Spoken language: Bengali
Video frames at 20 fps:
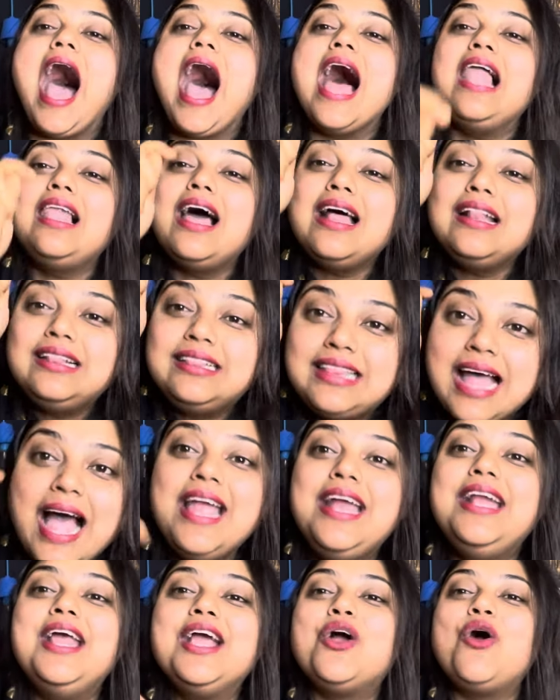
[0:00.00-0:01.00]
আলাদাই
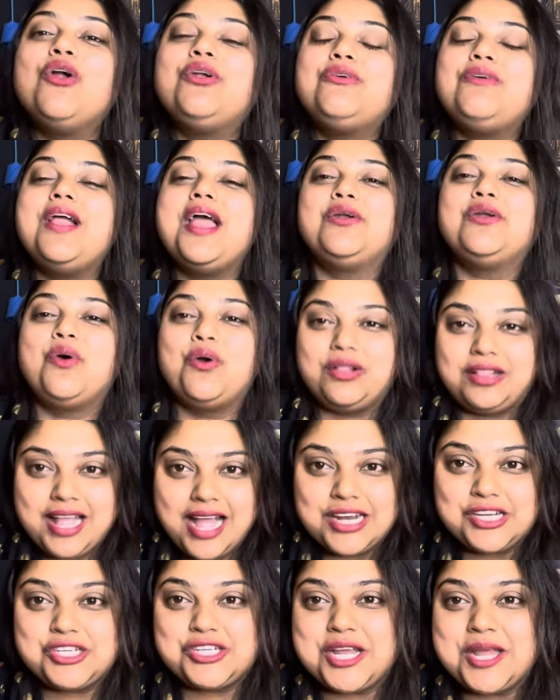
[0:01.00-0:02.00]
রেকর্ড ক্রিয়েট করতে
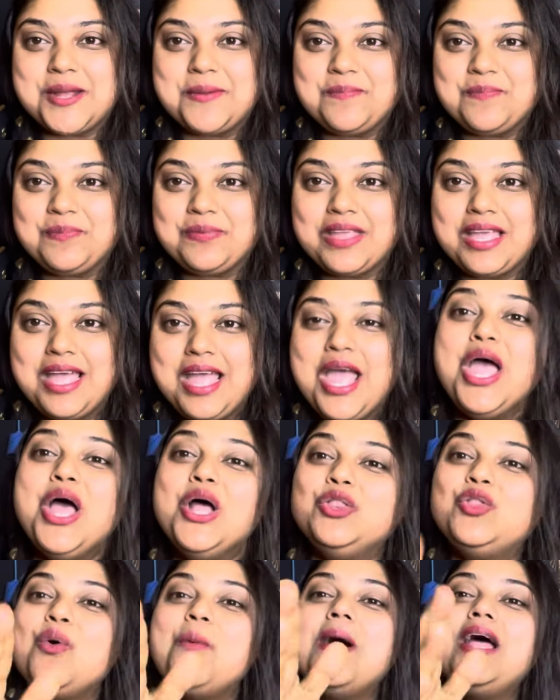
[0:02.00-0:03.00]
আসছে
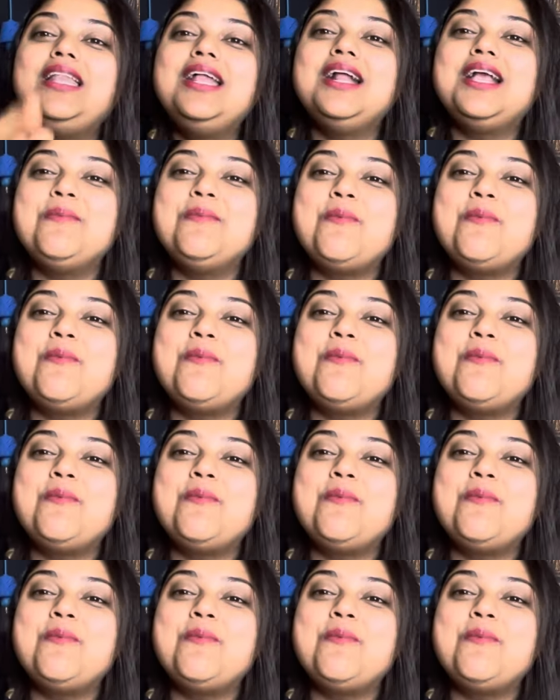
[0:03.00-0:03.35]
তোমাদের কি